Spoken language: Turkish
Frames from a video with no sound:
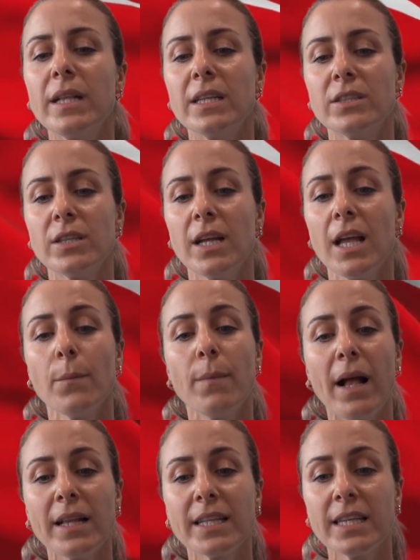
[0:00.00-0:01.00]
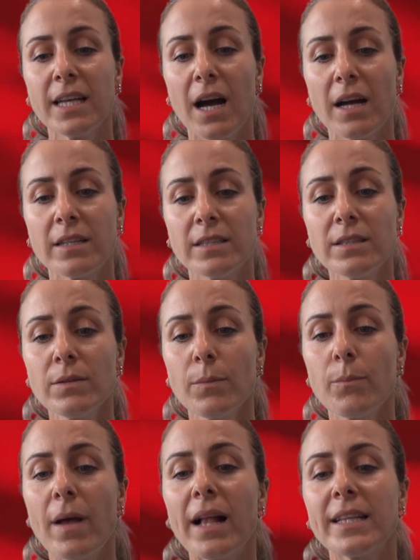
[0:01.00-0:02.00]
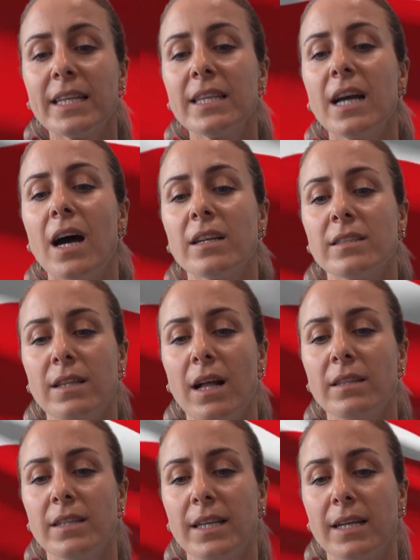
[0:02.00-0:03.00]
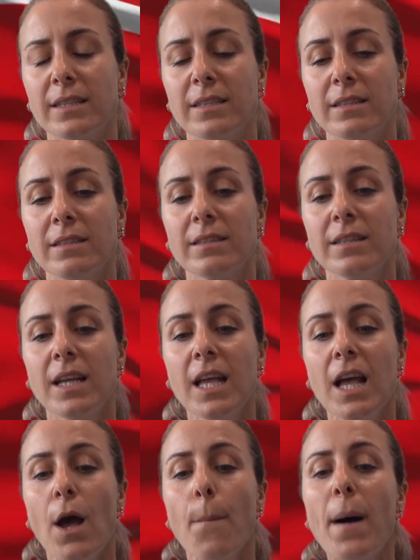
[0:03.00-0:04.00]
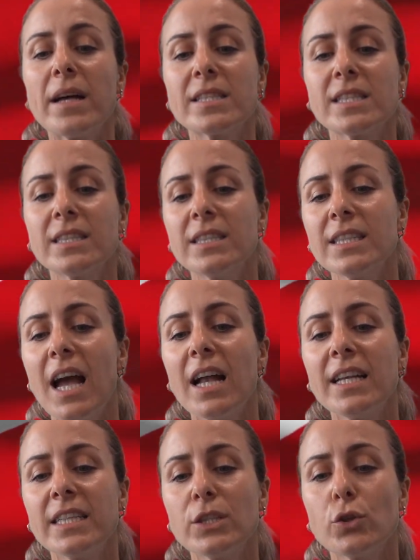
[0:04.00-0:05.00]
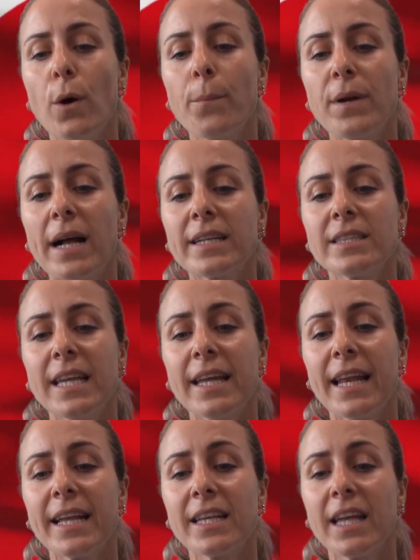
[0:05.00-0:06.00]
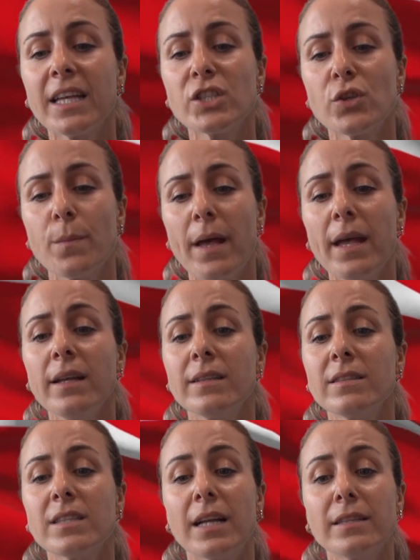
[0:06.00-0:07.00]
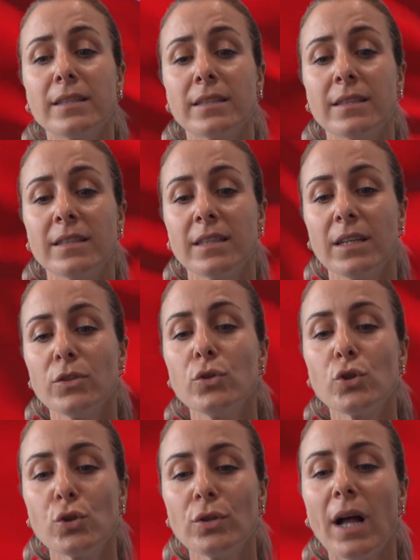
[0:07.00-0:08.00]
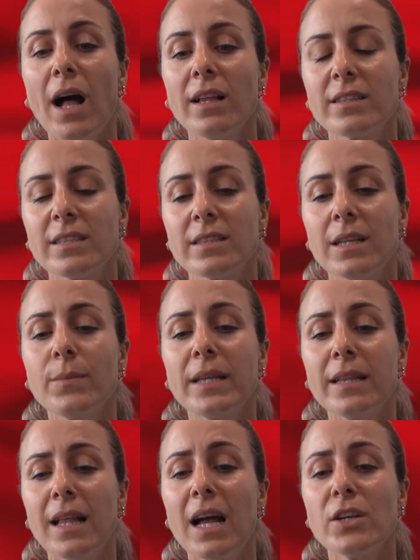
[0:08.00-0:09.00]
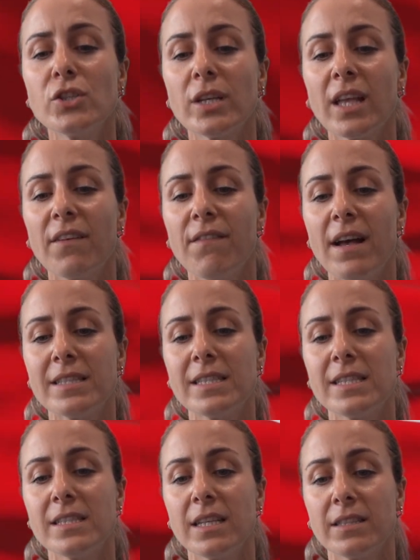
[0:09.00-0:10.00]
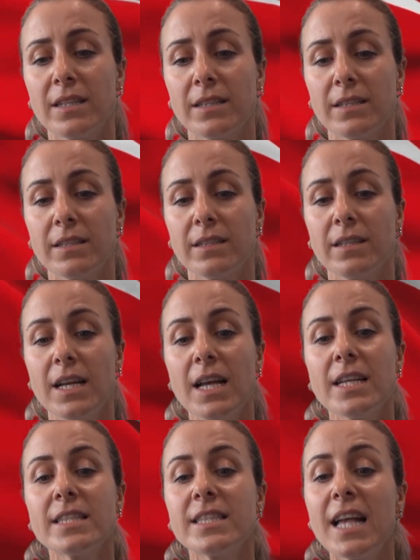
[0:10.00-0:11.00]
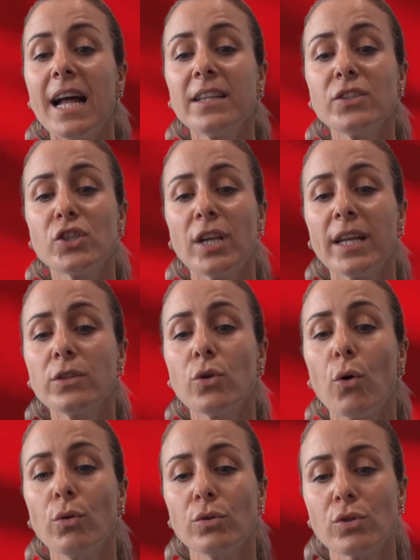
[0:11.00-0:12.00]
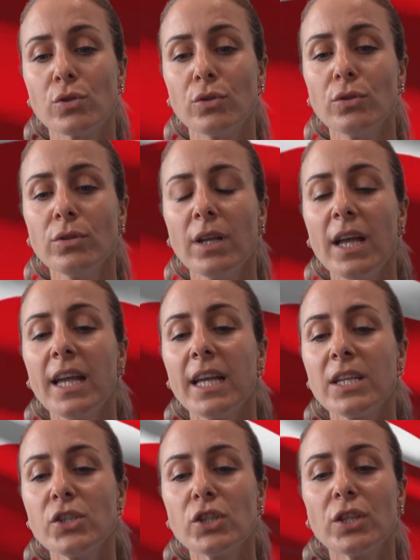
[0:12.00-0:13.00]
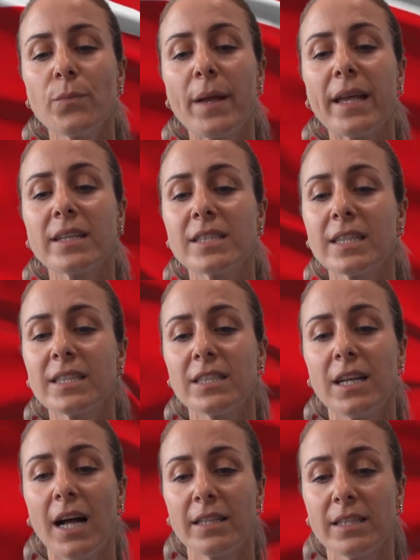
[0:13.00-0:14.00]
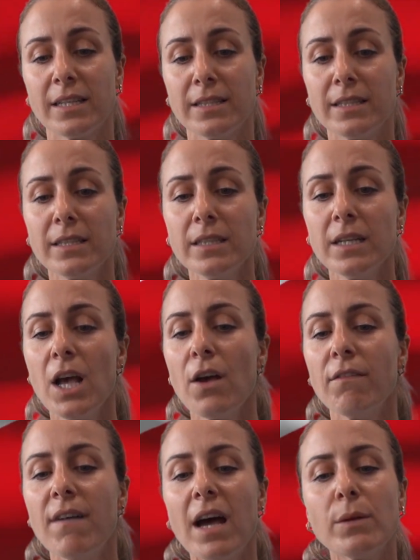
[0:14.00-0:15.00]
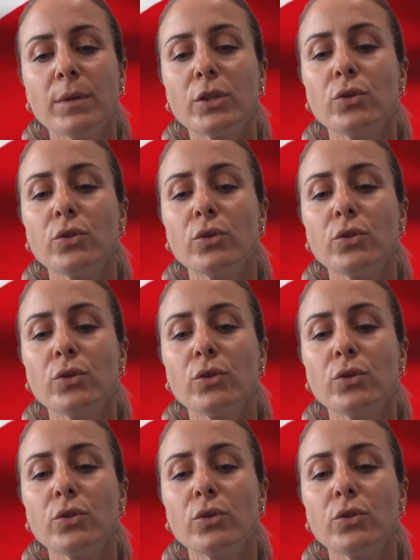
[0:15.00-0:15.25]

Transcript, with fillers: bilir, belki yarın, belki yarından da yakın. Bastığın yerleri toprak diyerek geçme, tanı. Düşün altında binlerce kefensiz yatanı. Sen şehit oğlusun, incitme yazıktır atanı, verme